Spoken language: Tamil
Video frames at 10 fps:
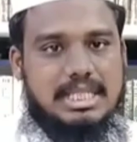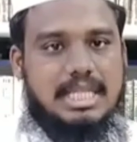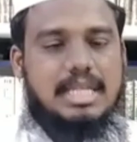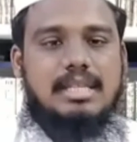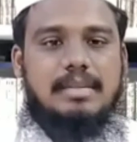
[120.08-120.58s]

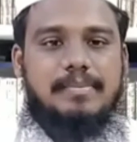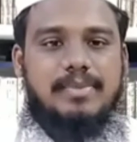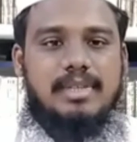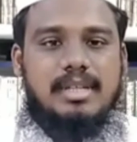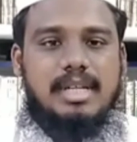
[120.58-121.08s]
சிரிக்குது
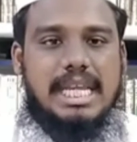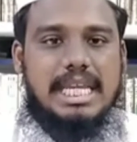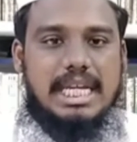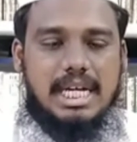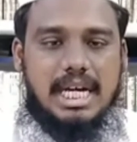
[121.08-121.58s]
நீ
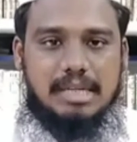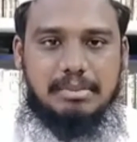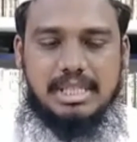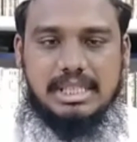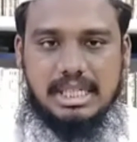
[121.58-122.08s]
எனக்கு
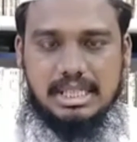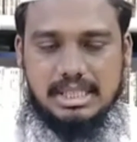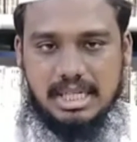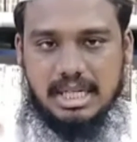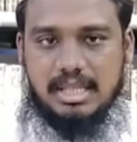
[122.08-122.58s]
அனுமதி
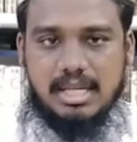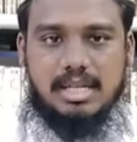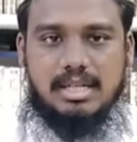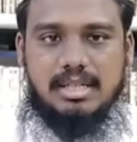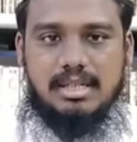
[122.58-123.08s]
தராததுனால தான்
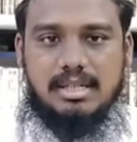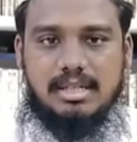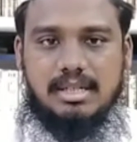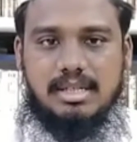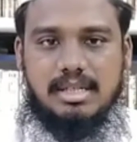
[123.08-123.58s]

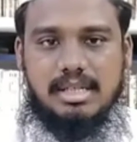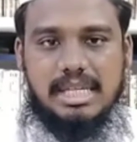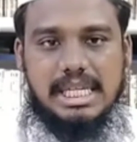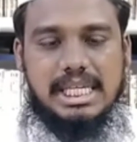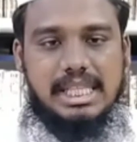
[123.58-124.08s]

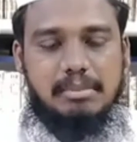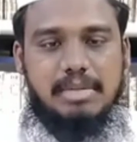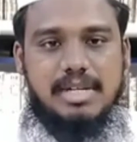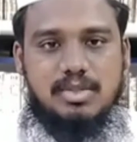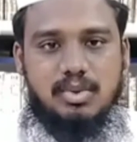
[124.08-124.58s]
இன்றைக்கி இந்த
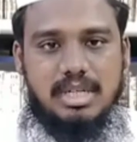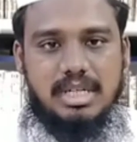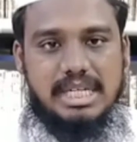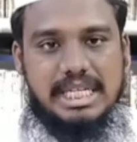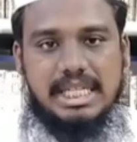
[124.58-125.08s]
மாதிரி
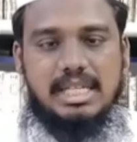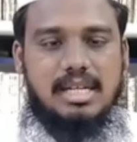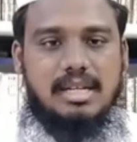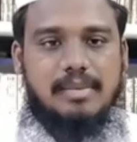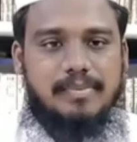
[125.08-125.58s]
சூழ்நிலையில் நீ இருக்கிற
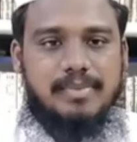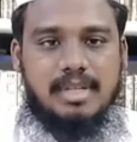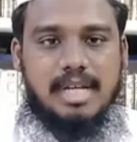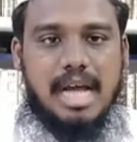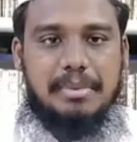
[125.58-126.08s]

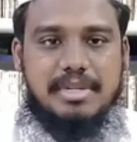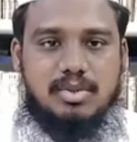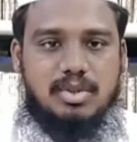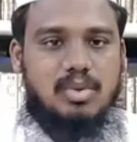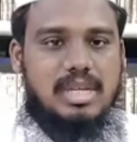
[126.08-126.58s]
அப்படின்னு
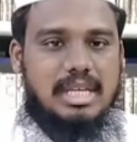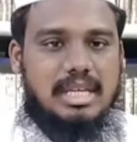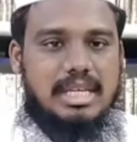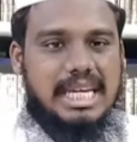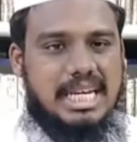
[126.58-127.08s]
சொல்லி ஒரு
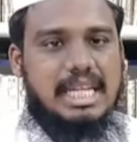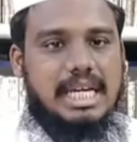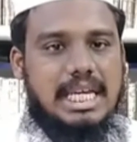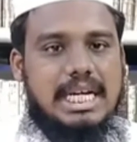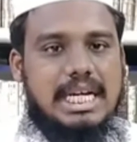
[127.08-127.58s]
எள்ளி
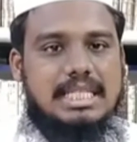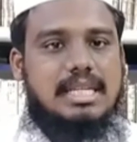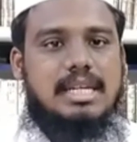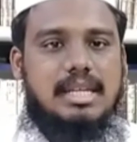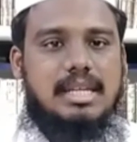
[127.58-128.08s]
நகையாடி
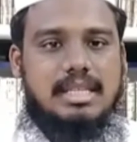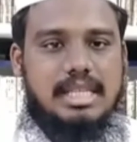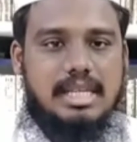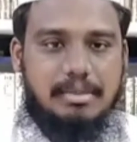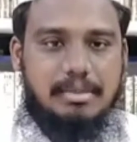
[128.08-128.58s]
சிரிக்கின்றது
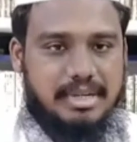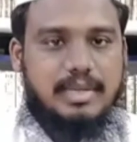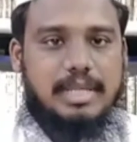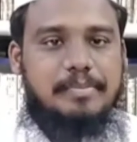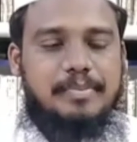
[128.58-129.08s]
இந்த
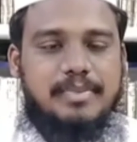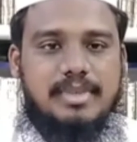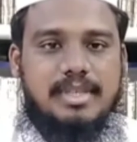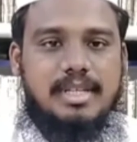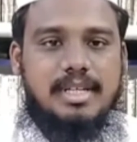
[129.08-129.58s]
பறவை
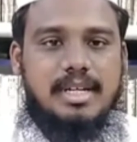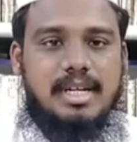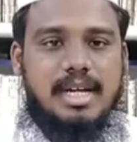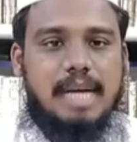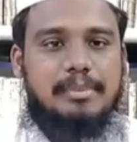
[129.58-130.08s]

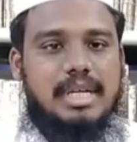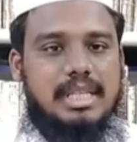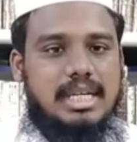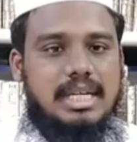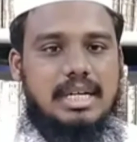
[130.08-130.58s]
அப்போ
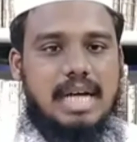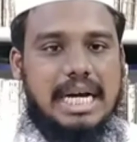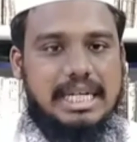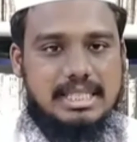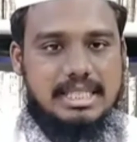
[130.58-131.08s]
அந்த
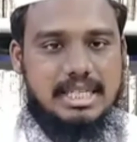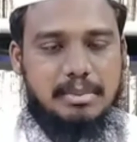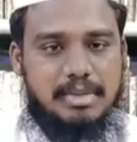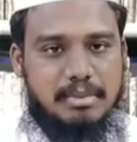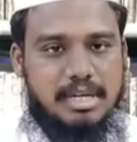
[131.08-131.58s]
அடித்து
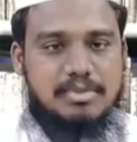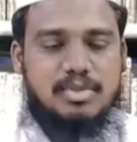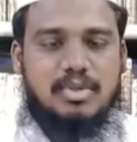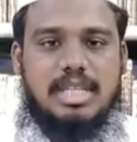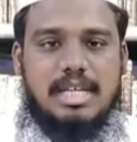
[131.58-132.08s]
செல்லப்பட்ட மரம்
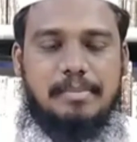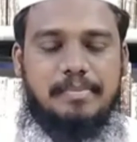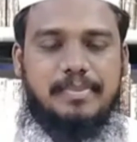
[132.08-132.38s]
சொன்னதாம்